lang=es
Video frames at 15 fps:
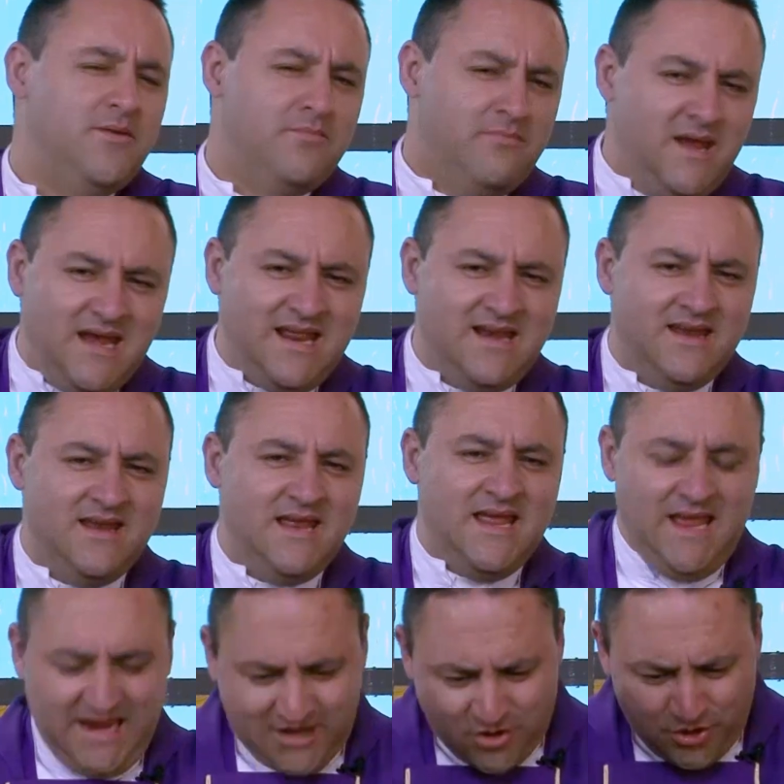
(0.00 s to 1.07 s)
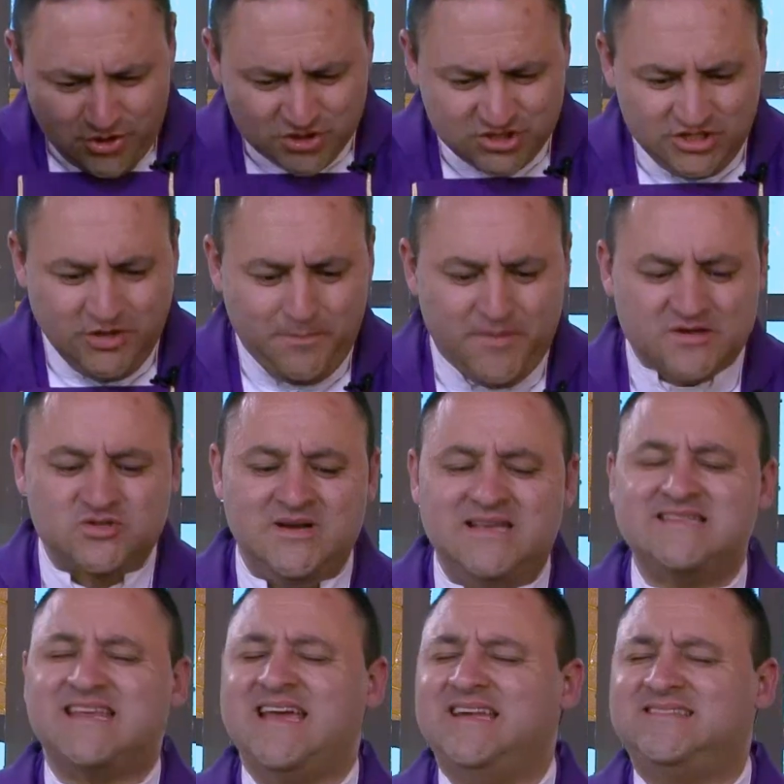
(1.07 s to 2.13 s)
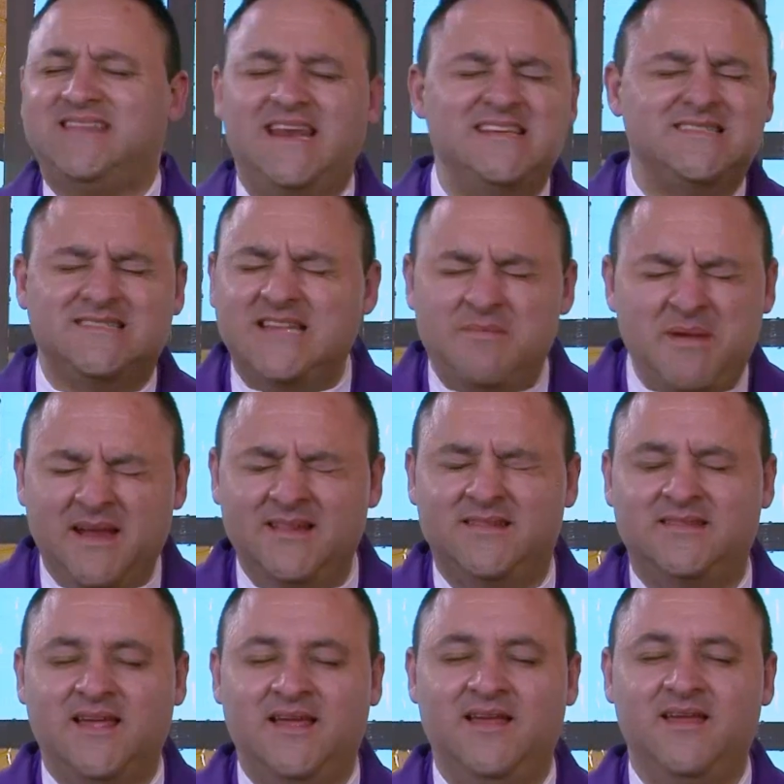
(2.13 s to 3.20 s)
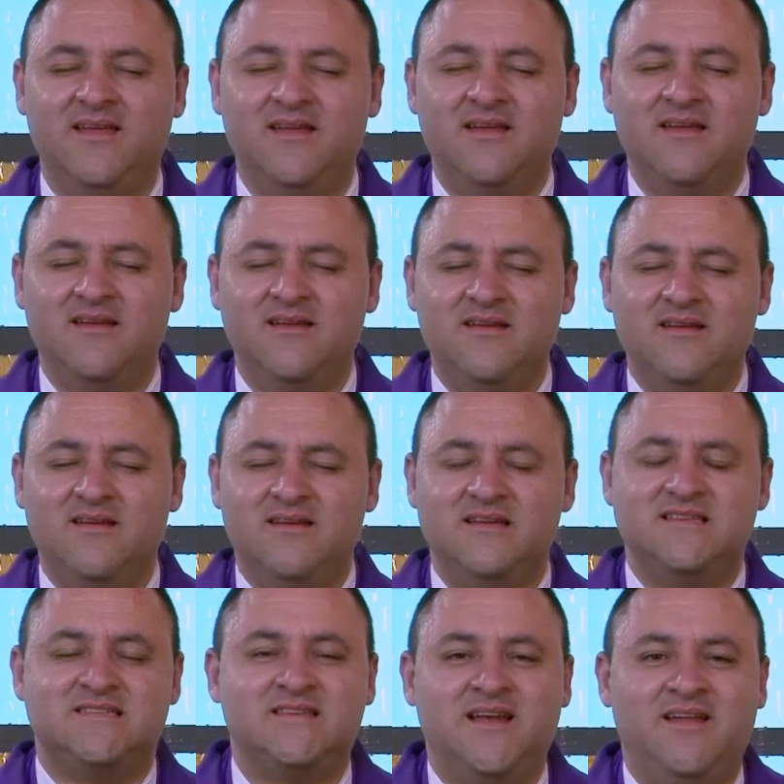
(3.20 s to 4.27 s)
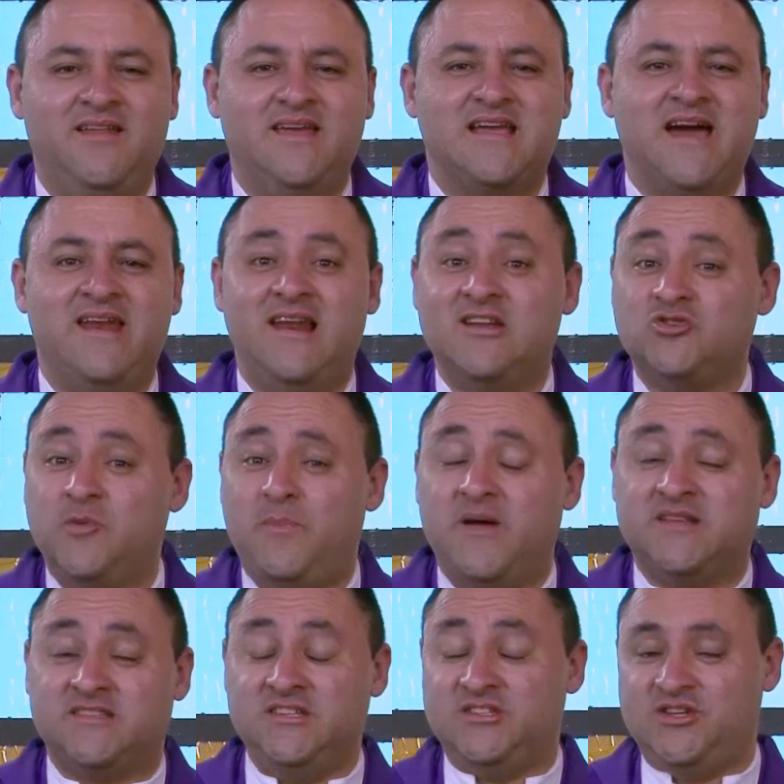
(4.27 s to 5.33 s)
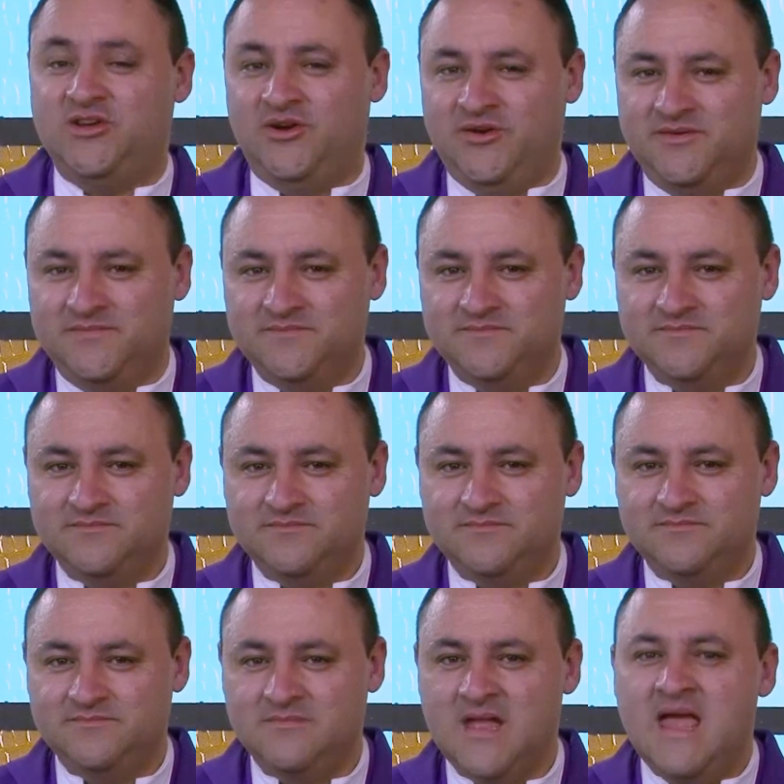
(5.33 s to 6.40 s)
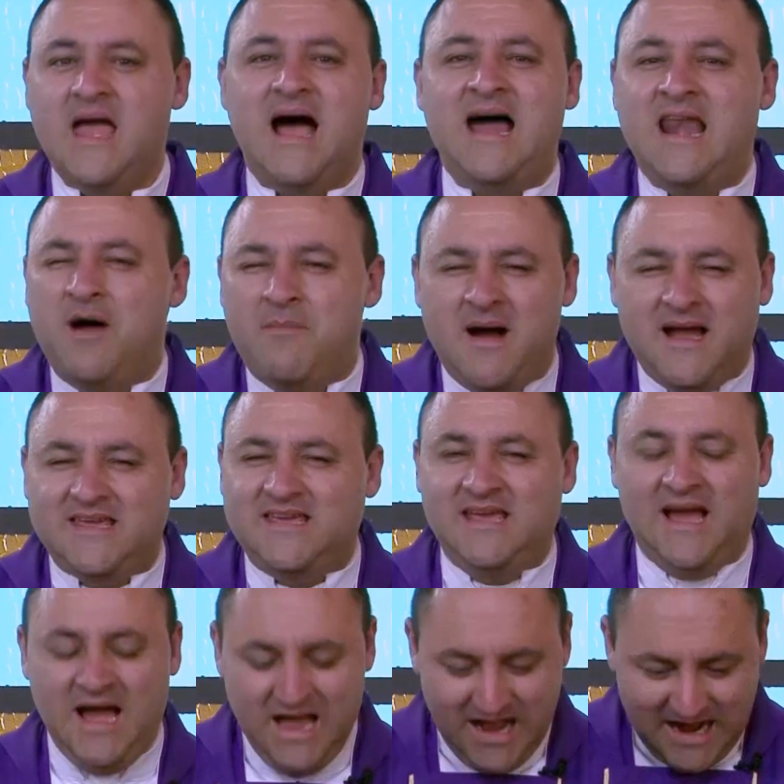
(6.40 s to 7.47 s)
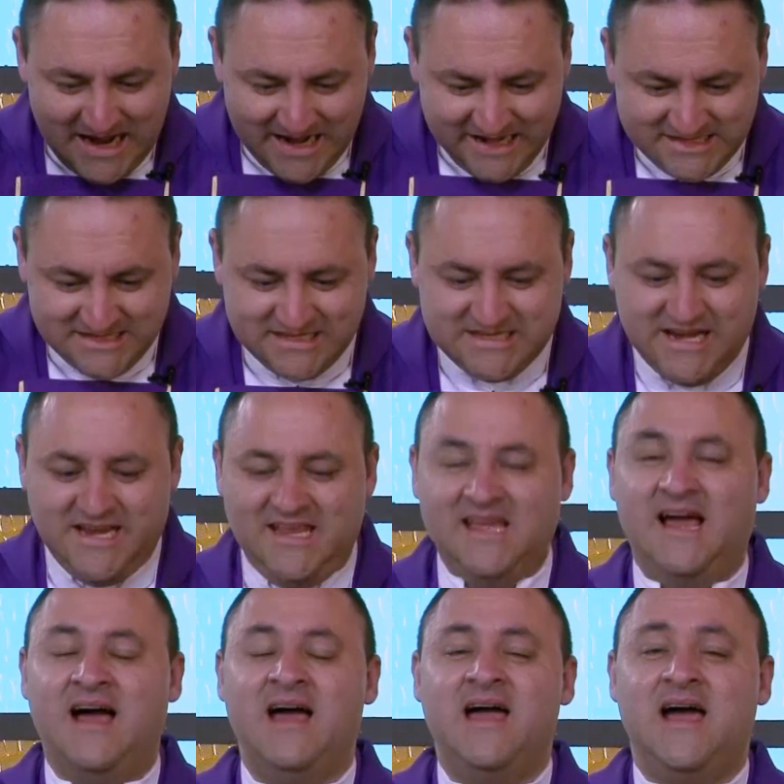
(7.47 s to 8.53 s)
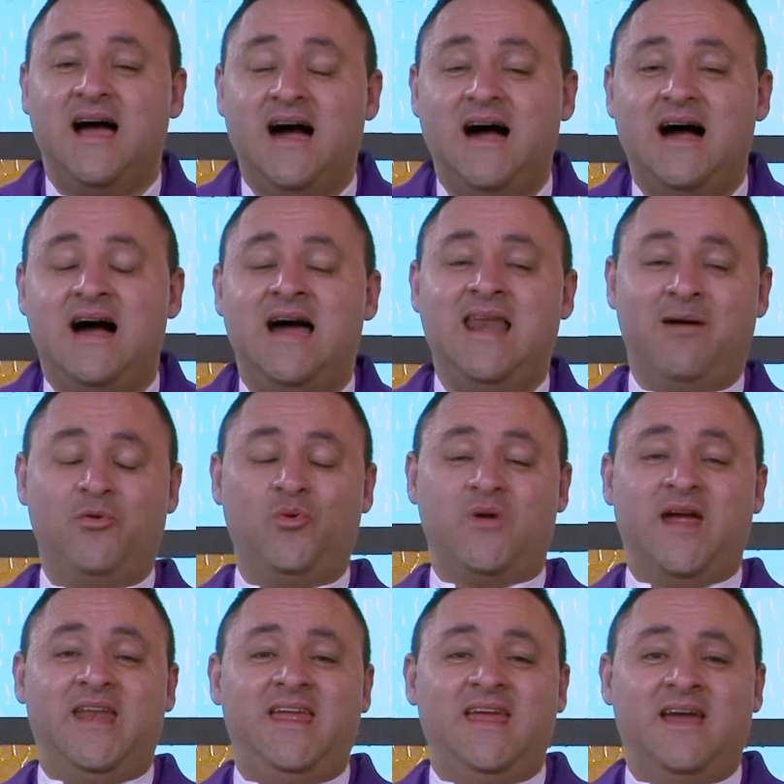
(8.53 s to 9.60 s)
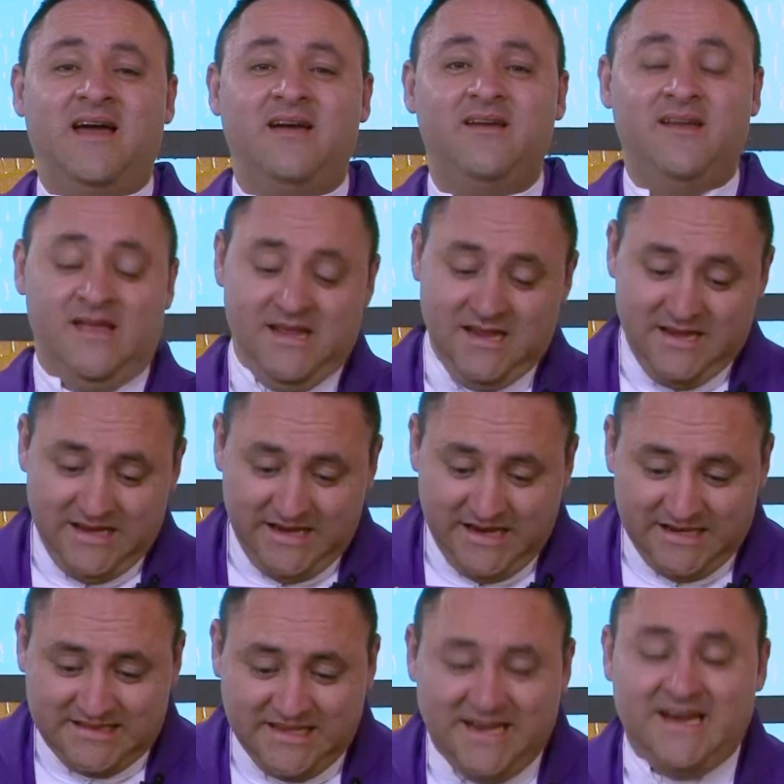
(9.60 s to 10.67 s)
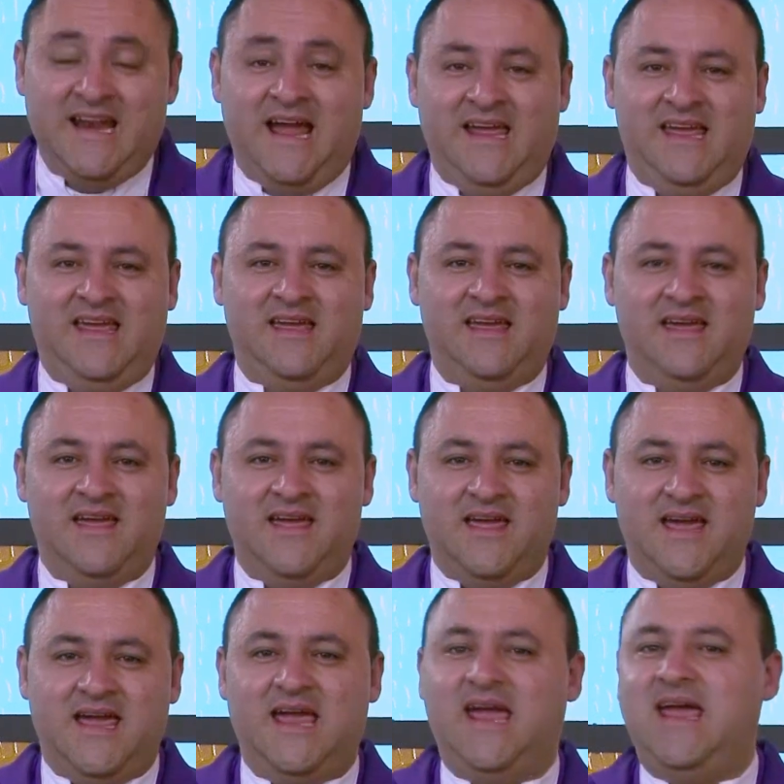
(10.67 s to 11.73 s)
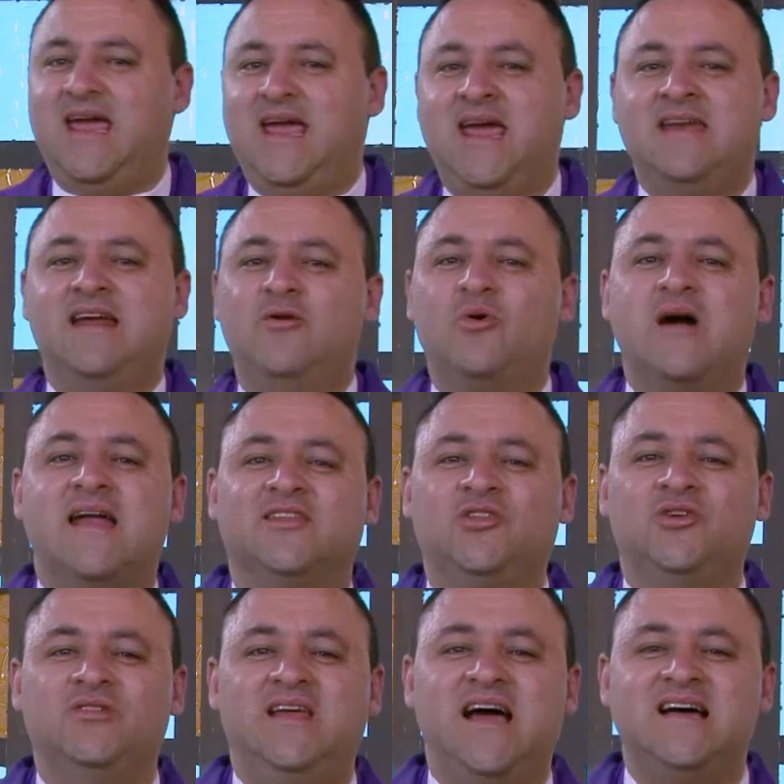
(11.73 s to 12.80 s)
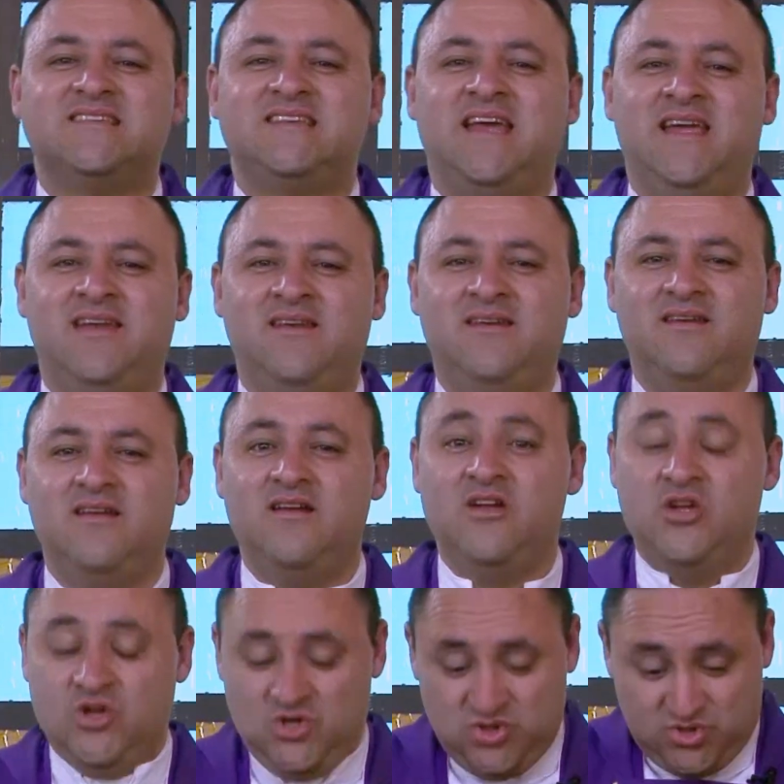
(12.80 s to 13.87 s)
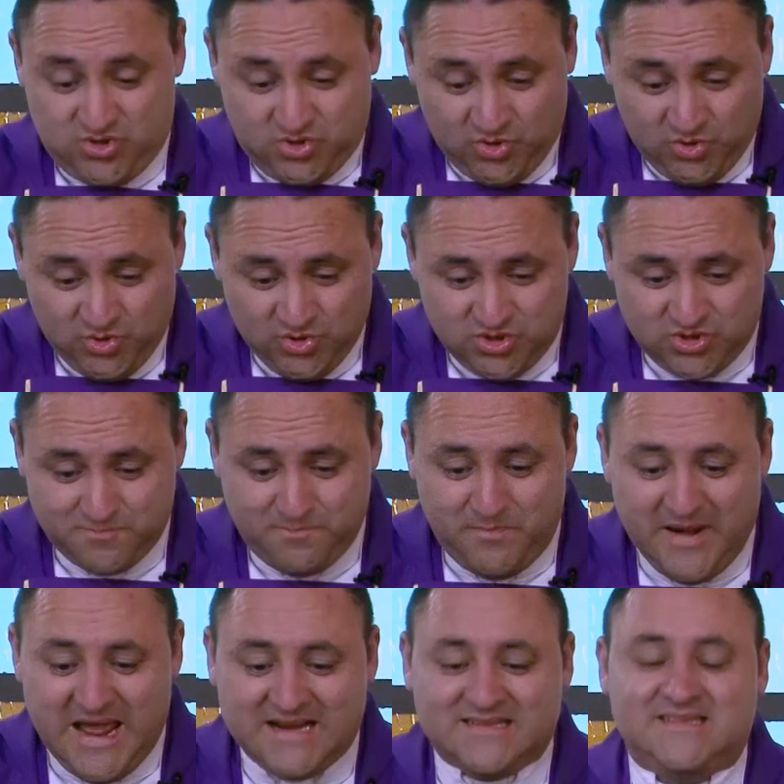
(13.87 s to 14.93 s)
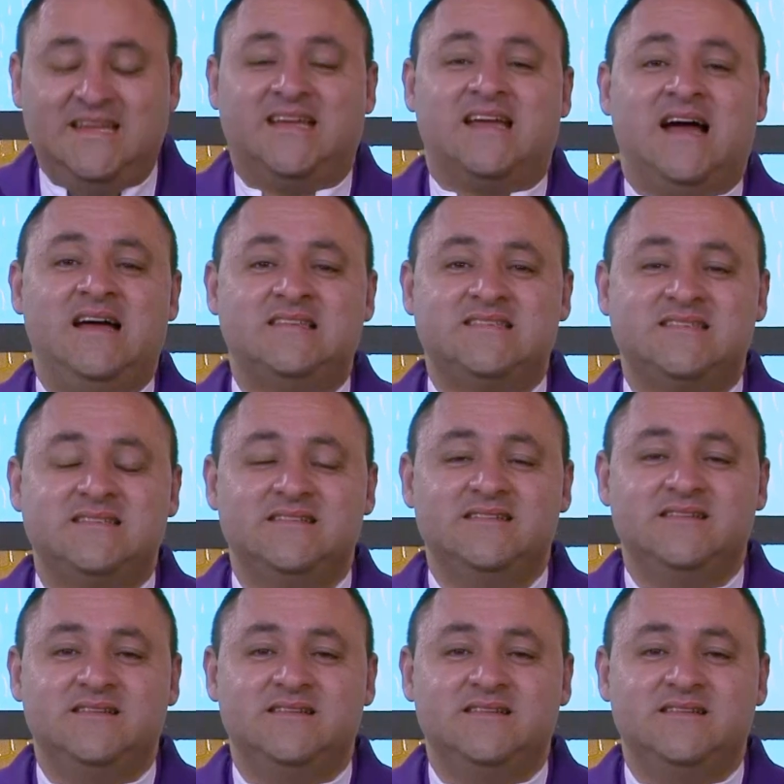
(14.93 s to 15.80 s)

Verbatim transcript: Miren, he conocido personas que tristemente se dedican a la superstición, a la magia, a la hechicería, a la brujería, y tienen ahí en el lugar donde hacen sus prácticas,